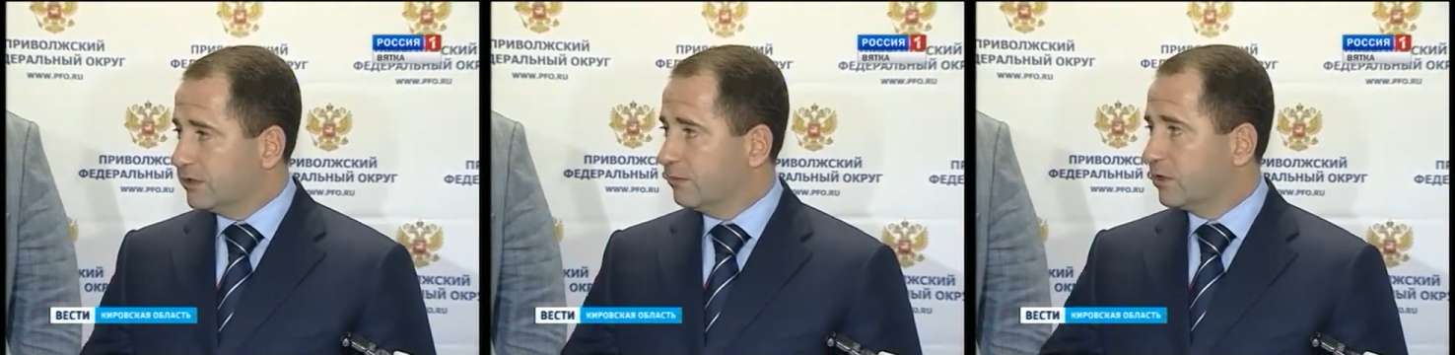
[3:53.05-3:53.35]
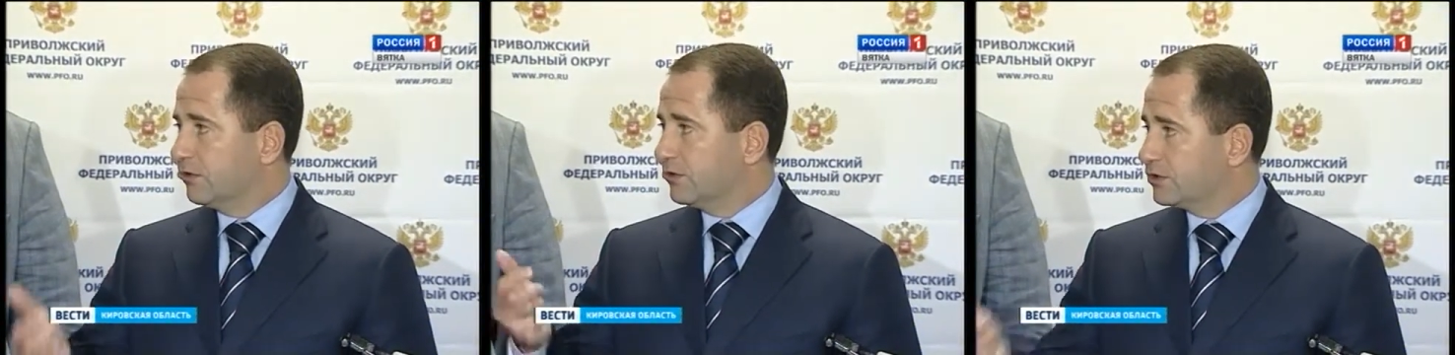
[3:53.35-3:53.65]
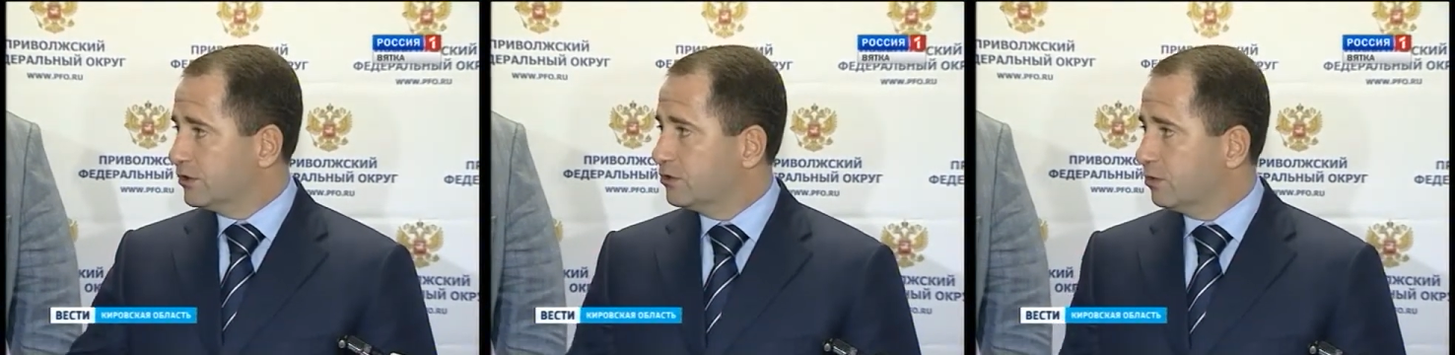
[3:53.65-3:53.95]
Там, право
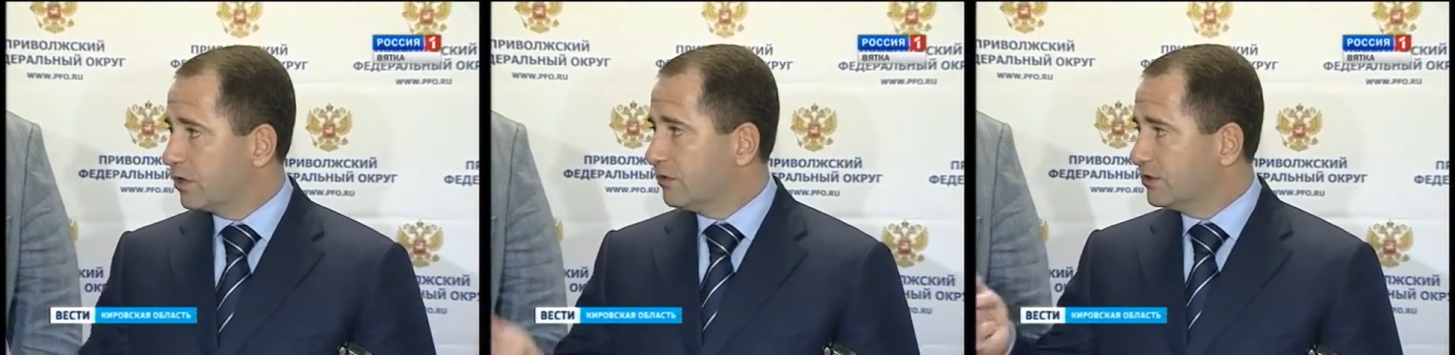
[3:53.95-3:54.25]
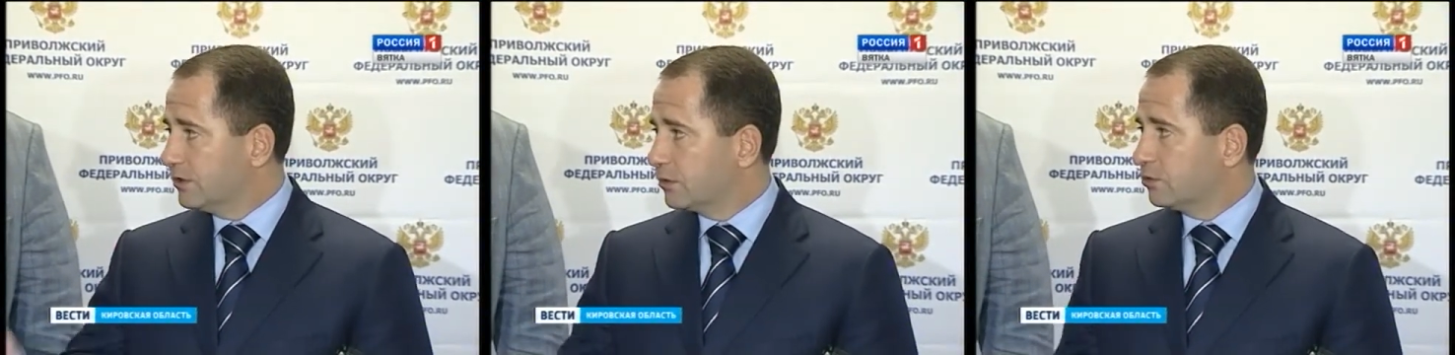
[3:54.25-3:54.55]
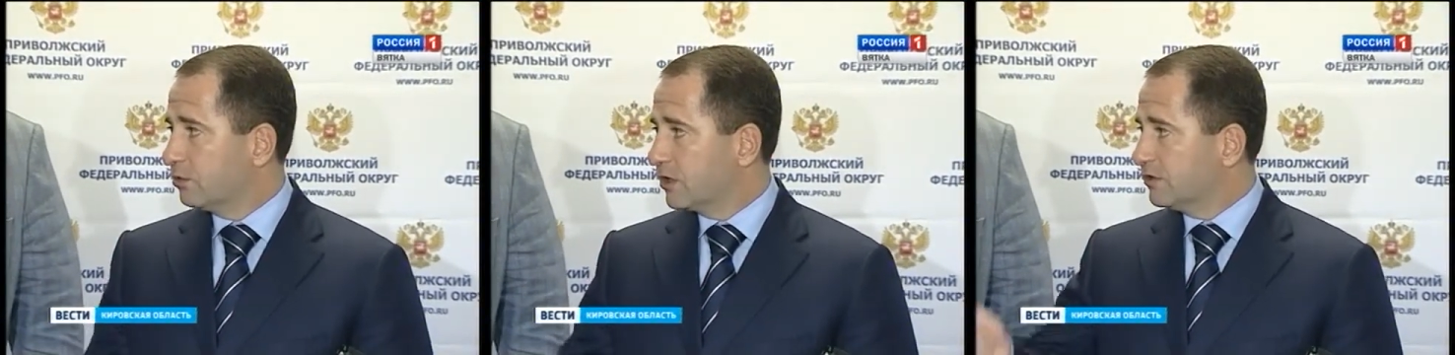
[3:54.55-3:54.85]
на жилье, право на
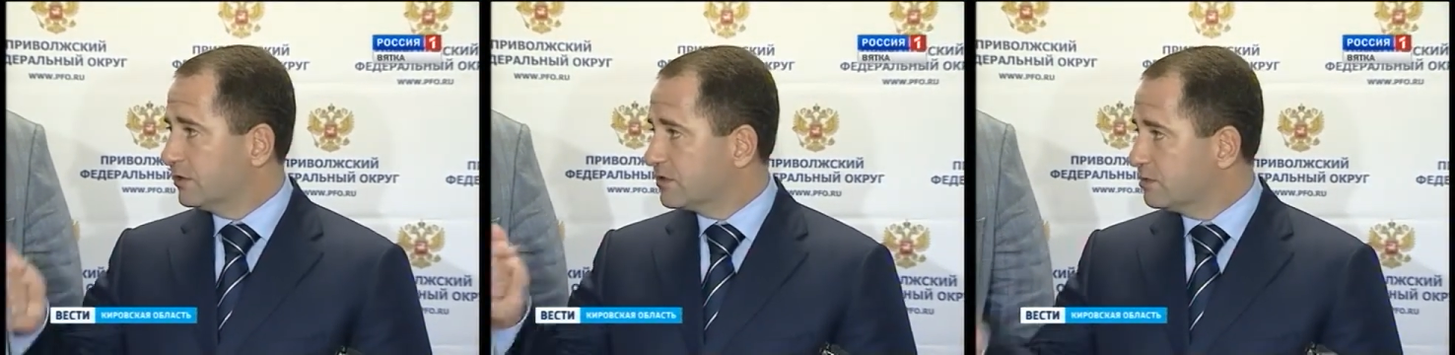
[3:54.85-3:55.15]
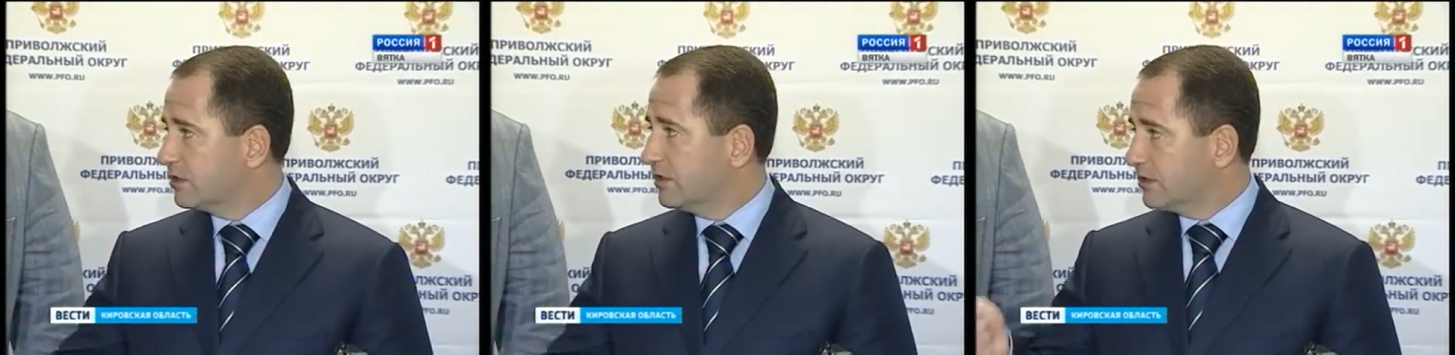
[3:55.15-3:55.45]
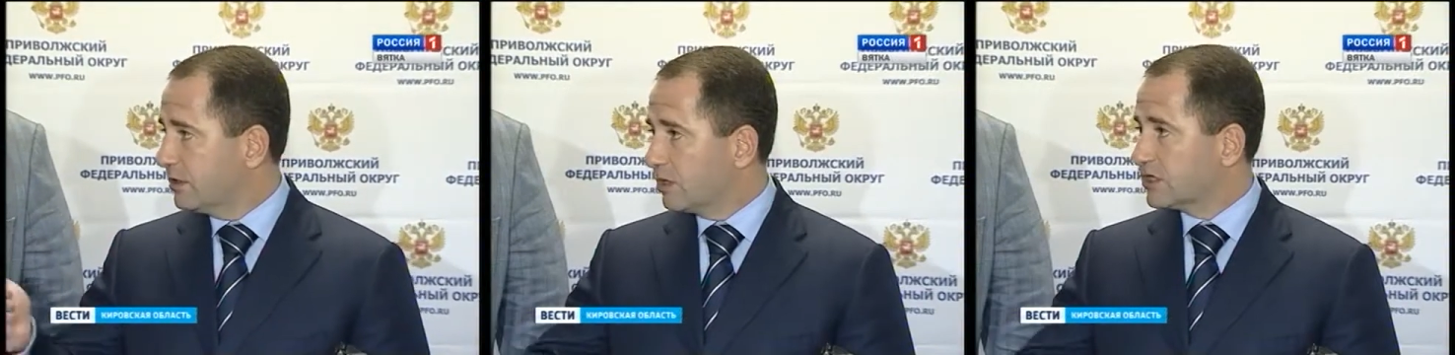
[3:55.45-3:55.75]
труд, право на
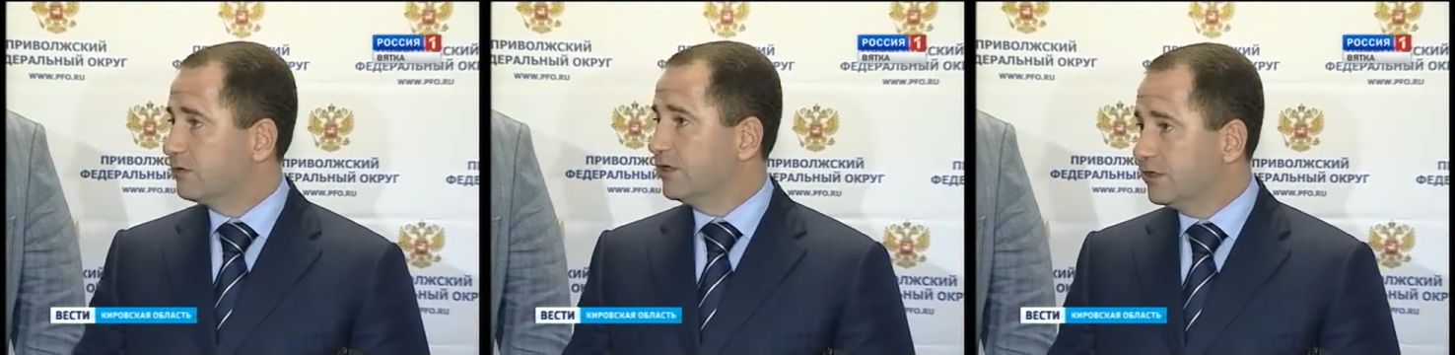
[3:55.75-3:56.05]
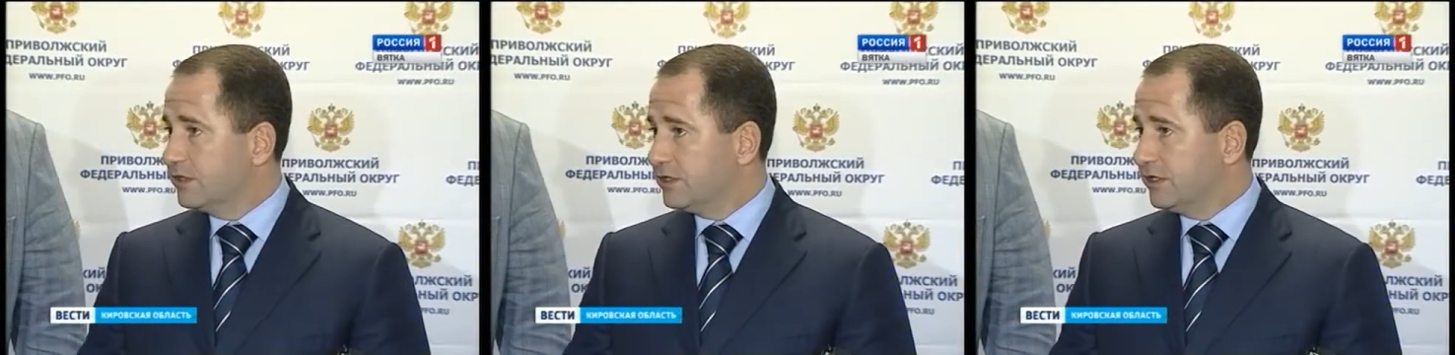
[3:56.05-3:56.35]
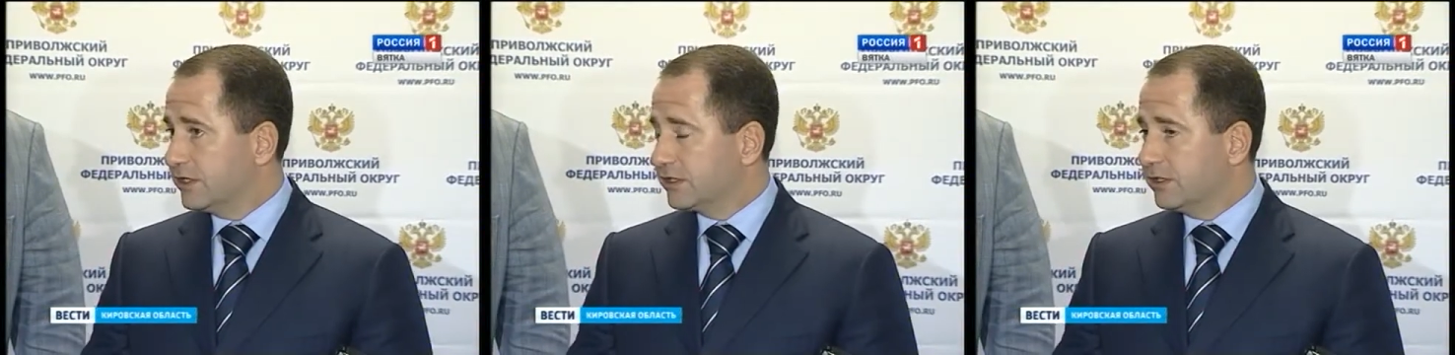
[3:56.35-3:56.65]
воспитание, на образование
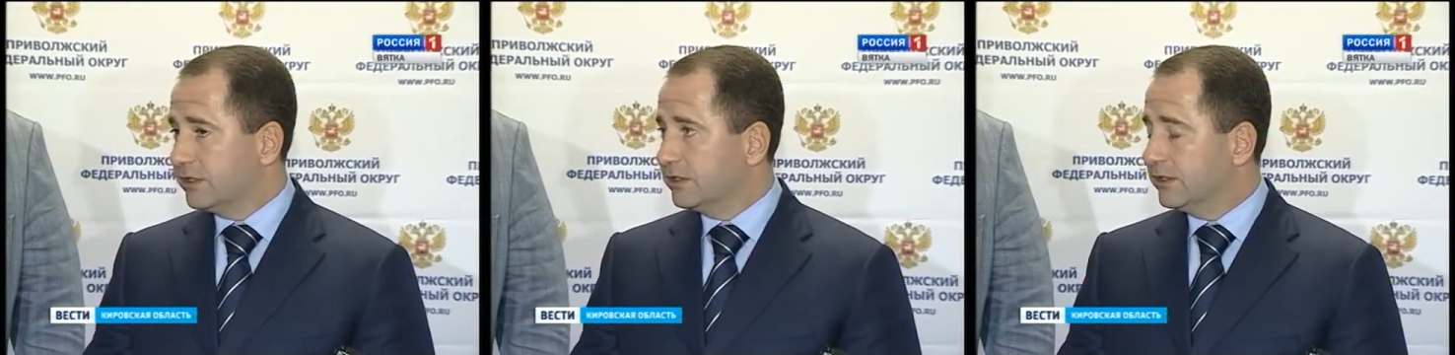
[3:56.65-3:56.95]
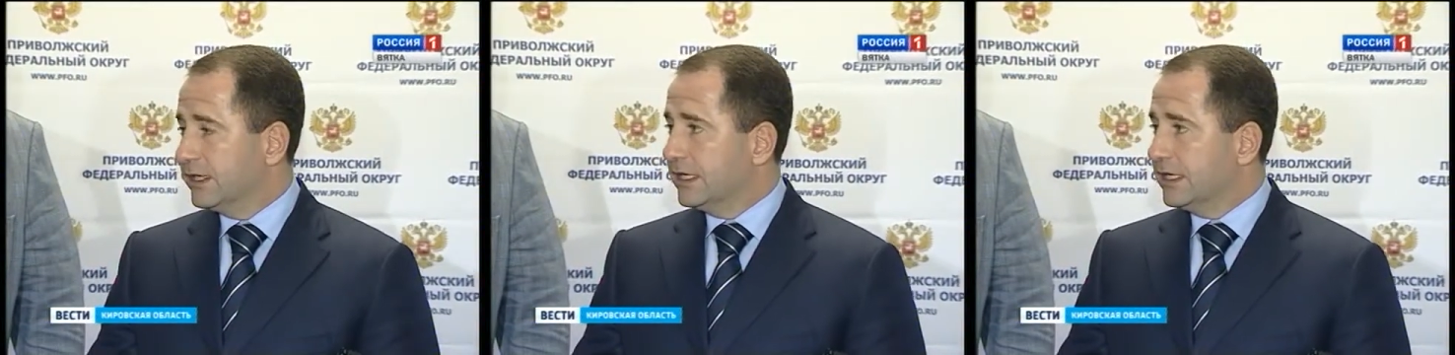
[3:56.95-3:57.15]
детей и так далее. Да?